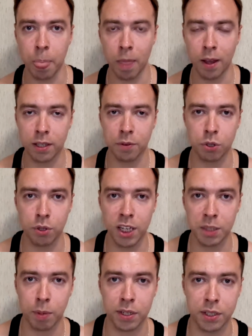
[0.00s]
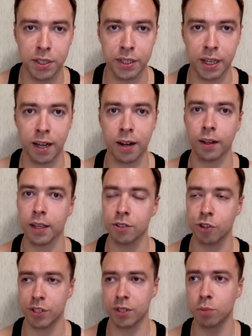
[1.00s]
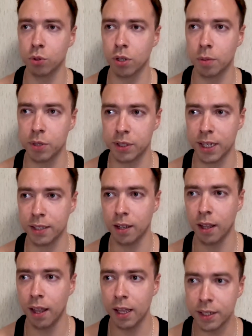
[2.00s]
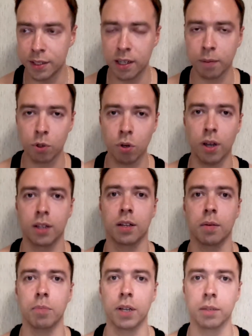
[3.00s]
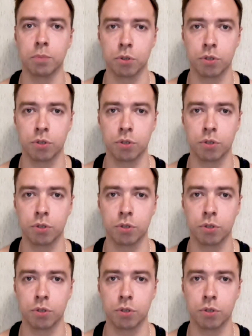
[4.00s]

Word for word: Это все есть простые сахара. Я сейчас не буду объяснять сильно много об этом, потому